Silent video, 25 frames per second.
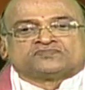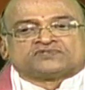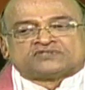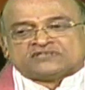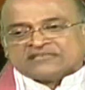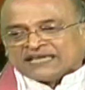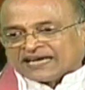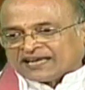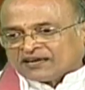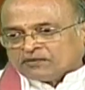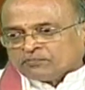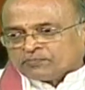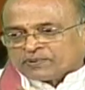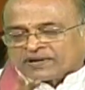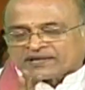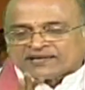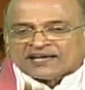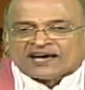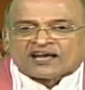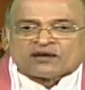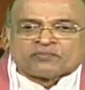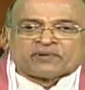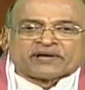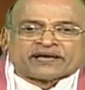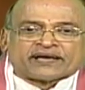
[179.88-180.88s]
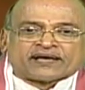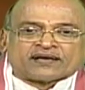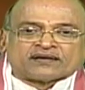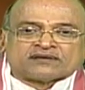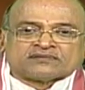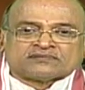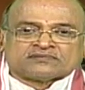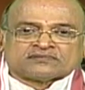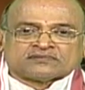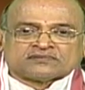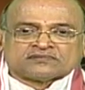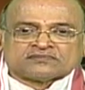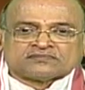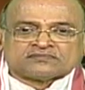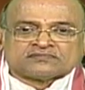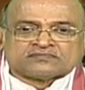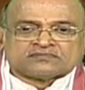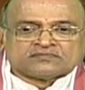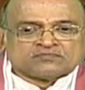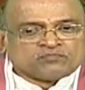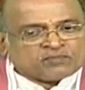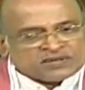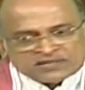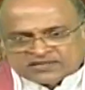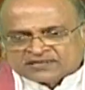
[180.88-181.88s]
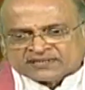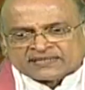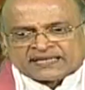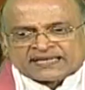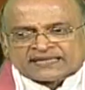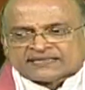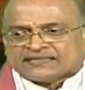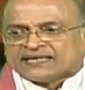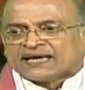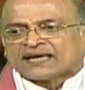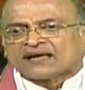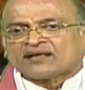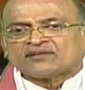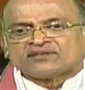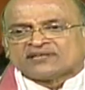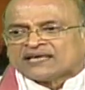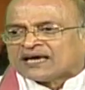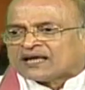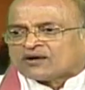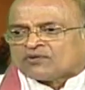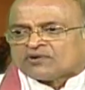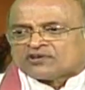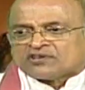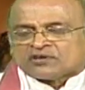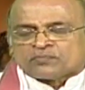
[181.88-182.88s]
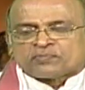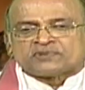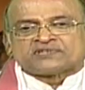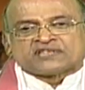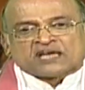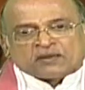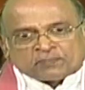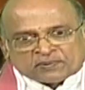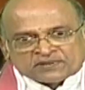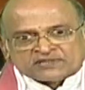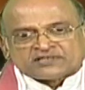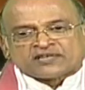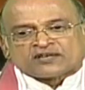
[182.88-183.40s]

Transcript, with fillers: జ్ఞానం ప్రధానమే మంచిదే జ్ఞానం జ్ఞానం అని చెప్పేసి ఏ పని